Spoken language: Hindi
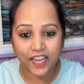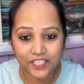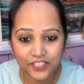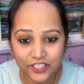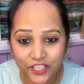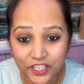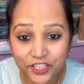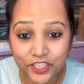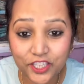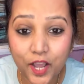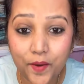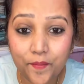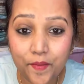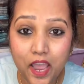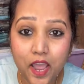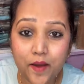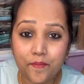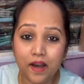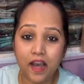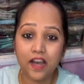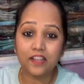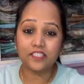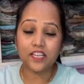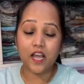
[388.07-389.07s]
हाय चेतना
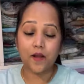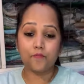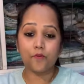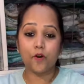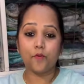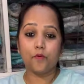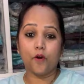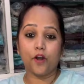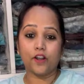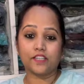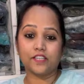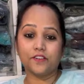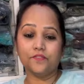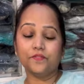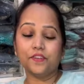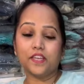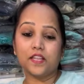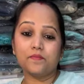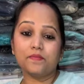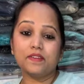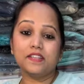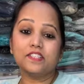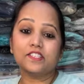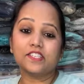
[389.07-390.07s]
मैम आज आपको बॉटम
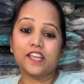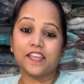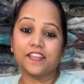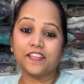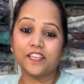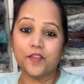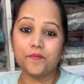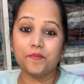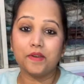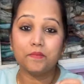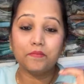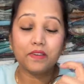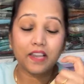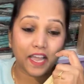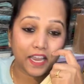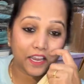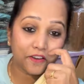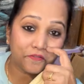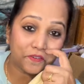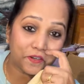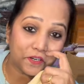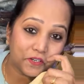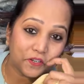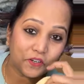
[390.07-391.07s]
वेयर मिल जाएंगे मैम
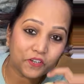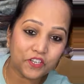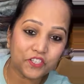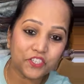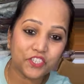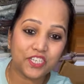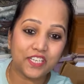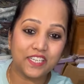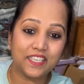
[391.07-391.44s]
लाइव वीडियो के